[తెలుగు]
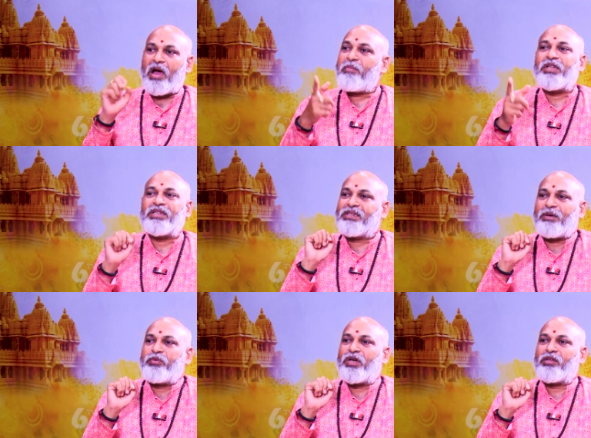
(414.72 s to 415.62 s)
అప్పుడు అది
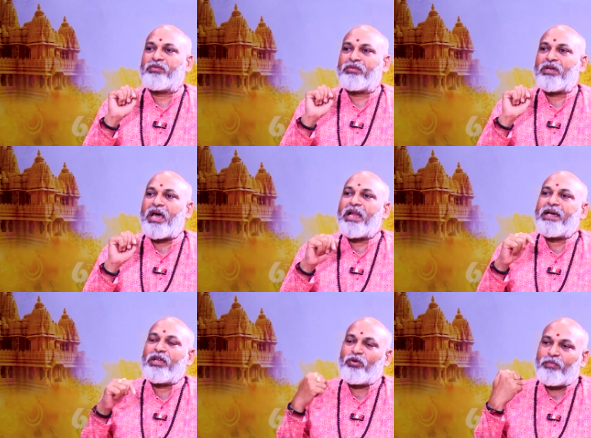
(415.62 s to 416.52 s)
తప్పు కాదు
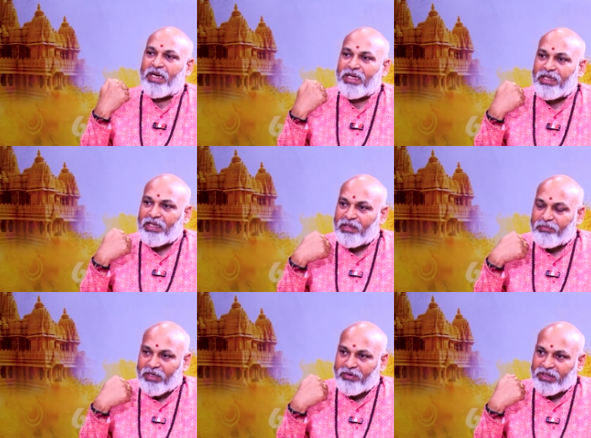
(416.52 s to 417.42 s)
అలాగే నువ్వు బలం
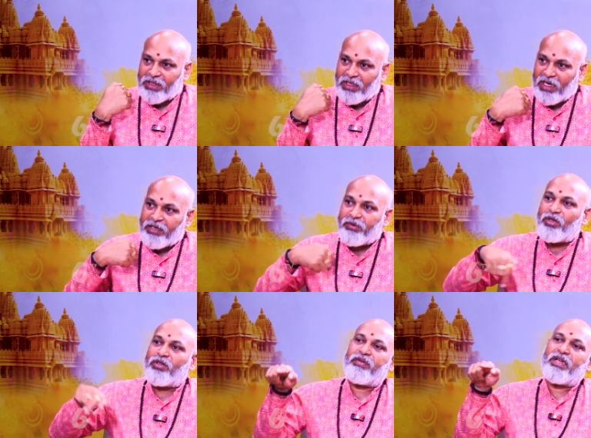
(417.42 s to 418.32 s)
బలవంతంగా
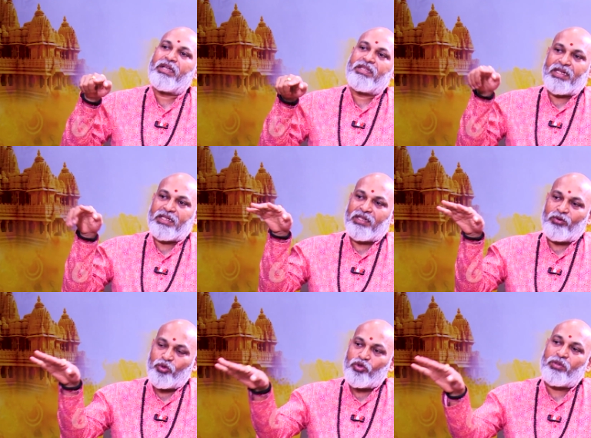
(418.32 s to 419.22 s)
అడవిలోకి వెళ్ళి చక్కగా
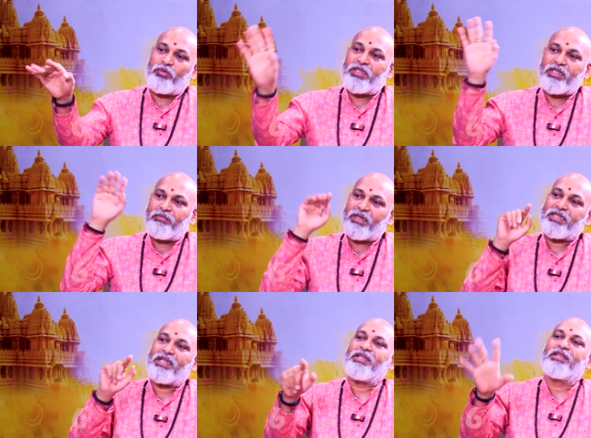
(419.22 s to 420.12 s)
కూర్చుని పులిని చంపేస్తే అది